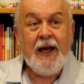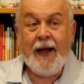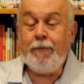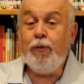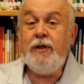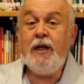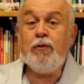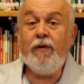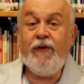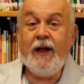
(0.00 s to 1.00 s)
É
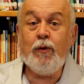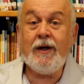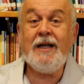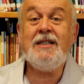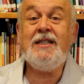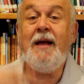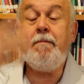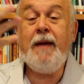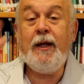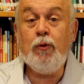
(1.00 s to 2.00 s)
bonito vê-lo
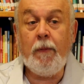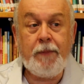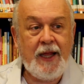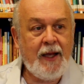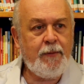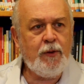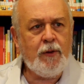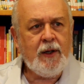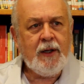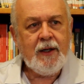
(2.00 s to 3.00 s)
recebendo o prêmio.